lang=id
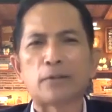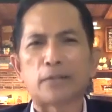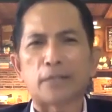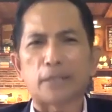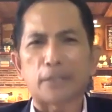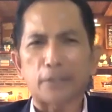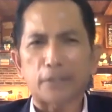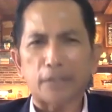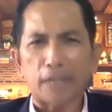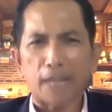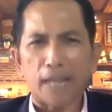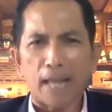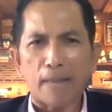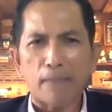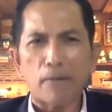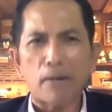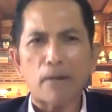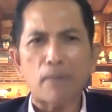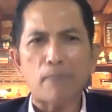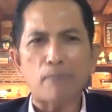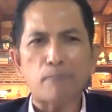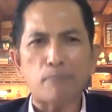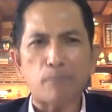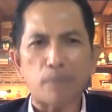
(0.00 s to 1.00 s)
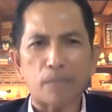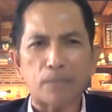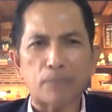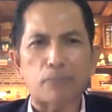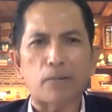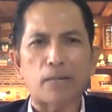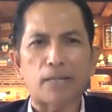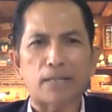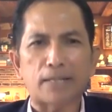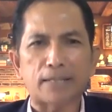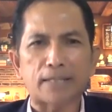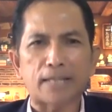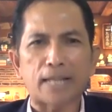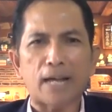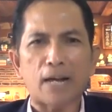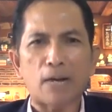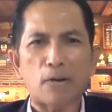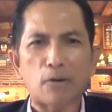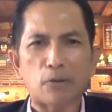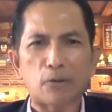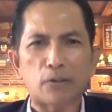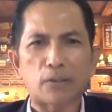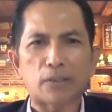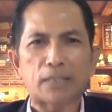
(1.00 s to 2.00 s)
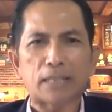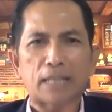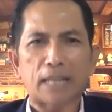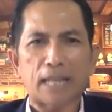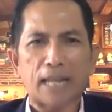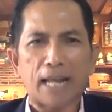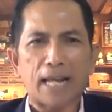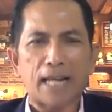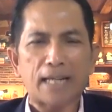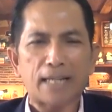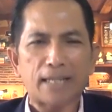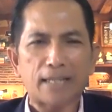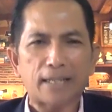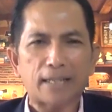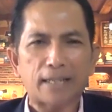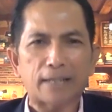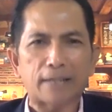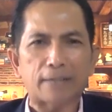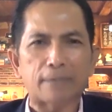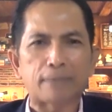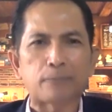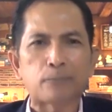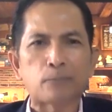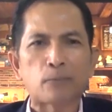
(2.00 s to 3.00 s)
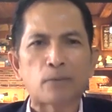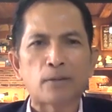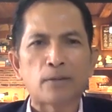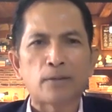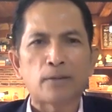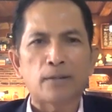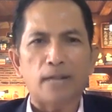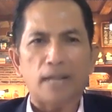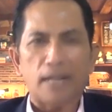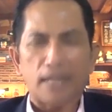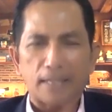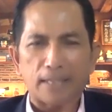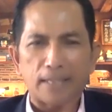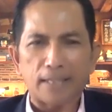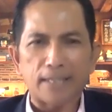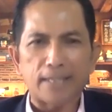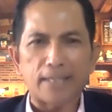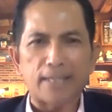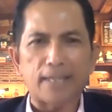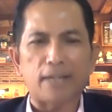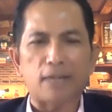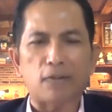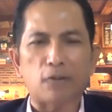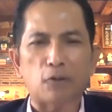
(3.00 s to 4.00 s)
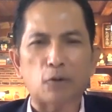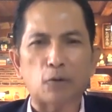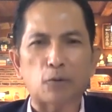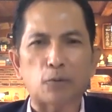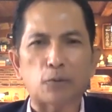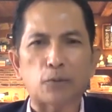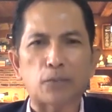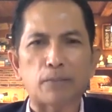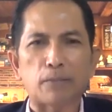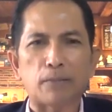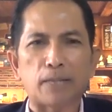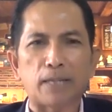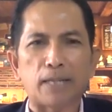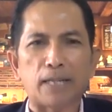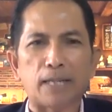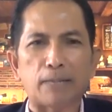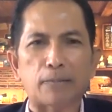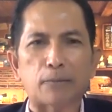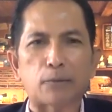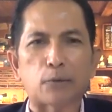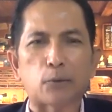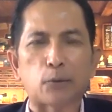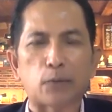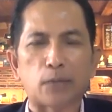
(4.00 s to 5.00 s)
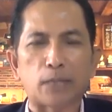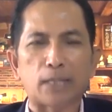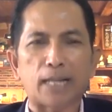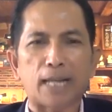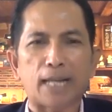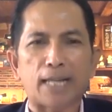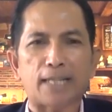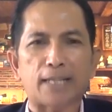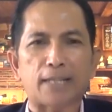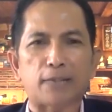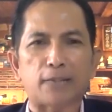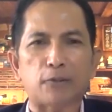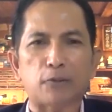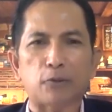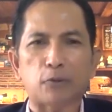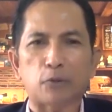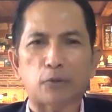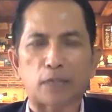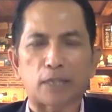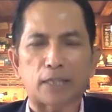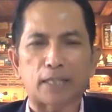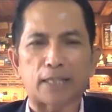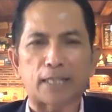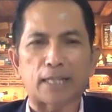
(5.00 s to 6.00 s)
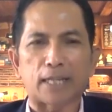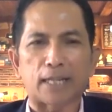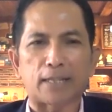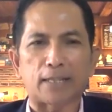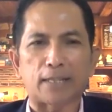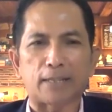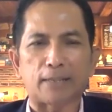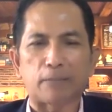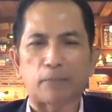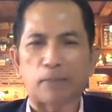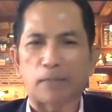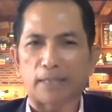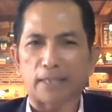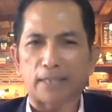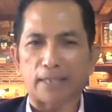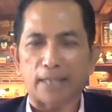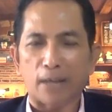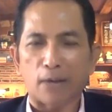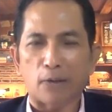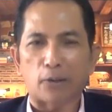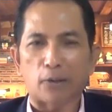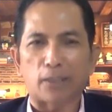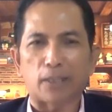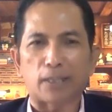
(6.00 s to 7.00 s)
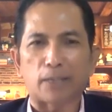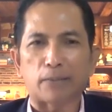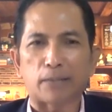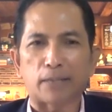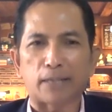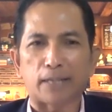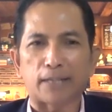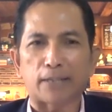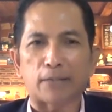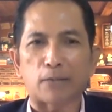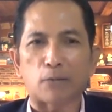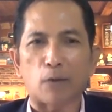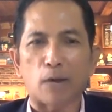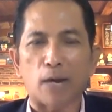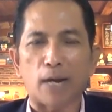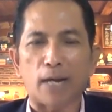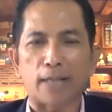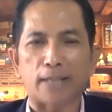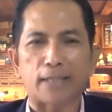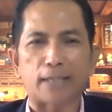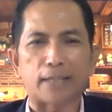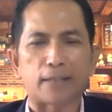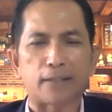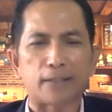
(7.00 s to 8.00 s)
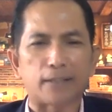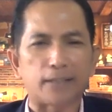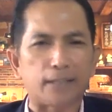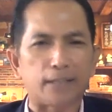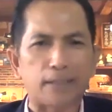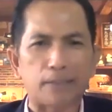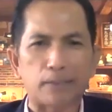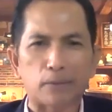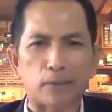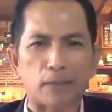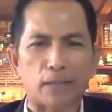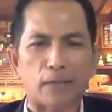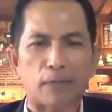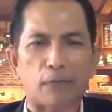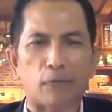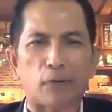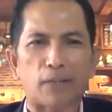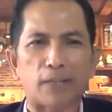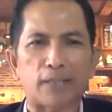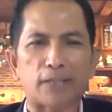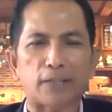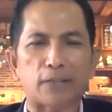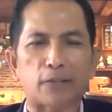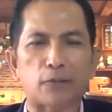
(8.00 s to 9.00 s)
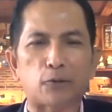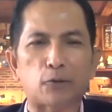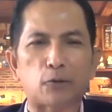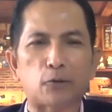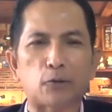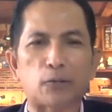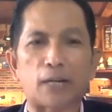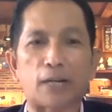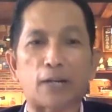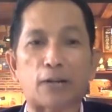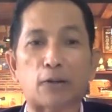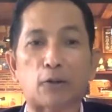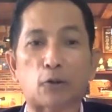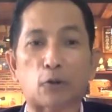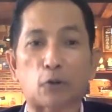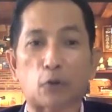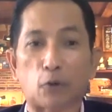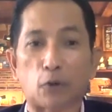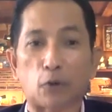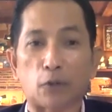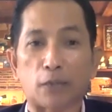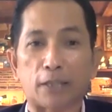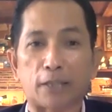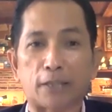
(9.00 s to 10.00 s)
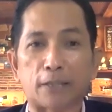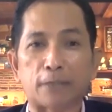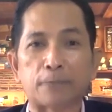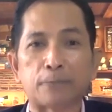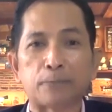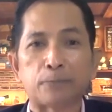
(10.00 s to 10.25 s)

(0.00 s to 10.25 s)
Jadi selama 14 tahun terakhir Artinya korupsi menilep duit rakyat itu sudah terjadi belasan tahun di Kementerian Keuangan dan ini levelnya tentu sudah kronis.